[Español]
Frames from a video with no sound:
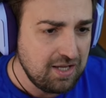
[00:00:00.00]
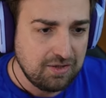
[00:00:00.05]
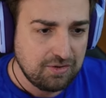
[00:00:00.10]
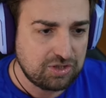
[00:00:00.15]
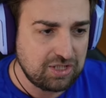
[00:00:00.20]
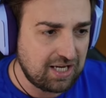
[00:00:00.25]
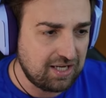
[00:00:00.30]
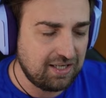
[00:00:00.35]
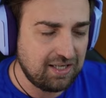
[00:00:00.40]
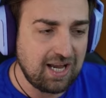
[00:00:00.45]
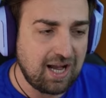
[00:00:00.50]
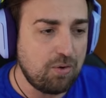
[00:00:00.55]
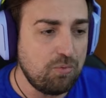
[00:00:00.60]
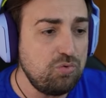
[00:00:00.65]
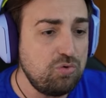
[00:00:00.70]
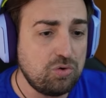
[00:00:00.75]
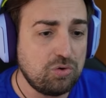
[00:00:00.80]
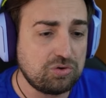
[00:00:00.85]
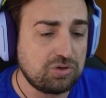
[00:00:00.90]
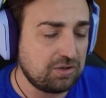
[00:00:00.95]
O sea, eh, aún
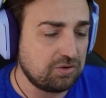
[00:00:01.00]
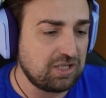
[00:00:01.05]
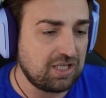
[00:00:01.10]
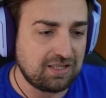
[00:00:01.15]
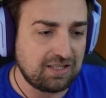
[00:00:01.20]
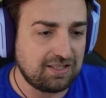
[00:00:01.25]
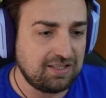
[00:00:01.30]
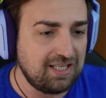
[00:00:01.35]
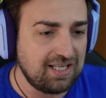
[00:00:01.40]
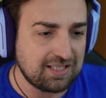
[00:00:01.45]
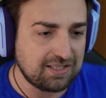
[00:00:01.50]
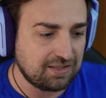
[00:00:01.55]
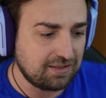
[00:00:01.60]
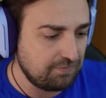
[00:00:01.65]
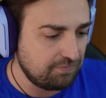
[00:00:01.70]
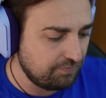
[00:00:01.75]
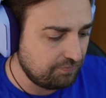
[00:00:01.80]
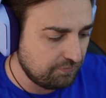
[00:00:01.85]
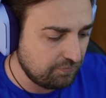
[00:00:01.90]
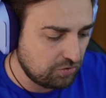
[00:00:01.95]
no. O sea, te tiras
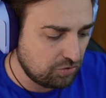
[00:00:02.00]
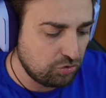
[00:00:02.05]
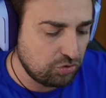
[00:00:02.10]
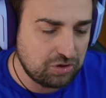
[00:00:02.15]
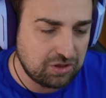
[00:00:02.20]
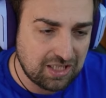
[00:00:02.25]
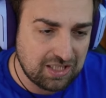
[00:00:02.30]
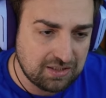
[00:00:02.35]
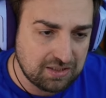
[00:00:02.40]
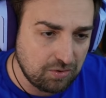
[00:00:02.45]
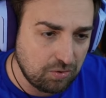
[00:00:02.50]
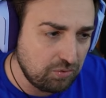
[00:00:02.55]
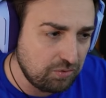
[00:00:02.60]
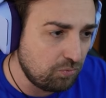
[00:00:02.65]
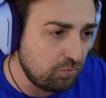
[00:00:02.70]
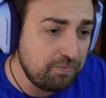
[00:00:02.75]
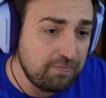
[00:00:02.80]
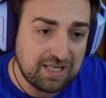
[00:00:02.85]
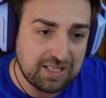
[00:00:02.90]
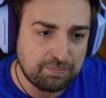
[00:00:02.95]
mm, tres,
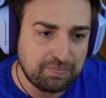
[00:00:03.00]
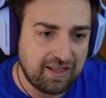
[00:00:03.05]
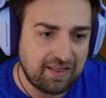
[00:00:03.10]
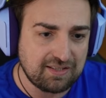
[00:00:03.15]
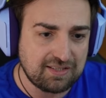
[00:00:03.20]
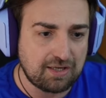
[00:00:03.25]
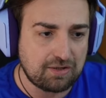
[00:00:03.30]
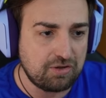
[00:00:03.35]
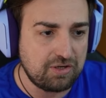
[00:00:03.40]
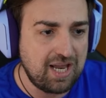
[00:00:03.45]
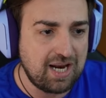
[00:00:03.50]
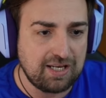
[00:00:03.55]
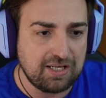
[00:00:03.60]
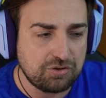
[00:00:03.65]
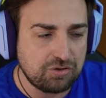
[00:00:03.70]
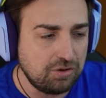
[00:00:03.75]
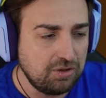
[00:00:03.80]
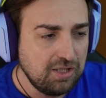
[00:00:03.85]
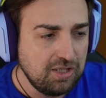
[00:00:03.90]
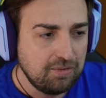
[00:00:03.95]
un mes para desarrollar
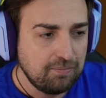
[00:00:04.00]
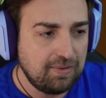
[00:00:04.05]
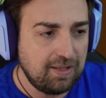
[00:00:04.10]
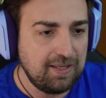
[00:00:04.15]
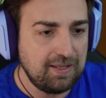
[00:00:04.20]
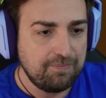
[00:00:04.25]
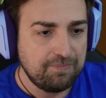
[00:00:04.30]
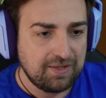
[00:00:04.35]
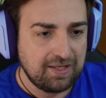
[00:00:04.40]
eso, ¿vale?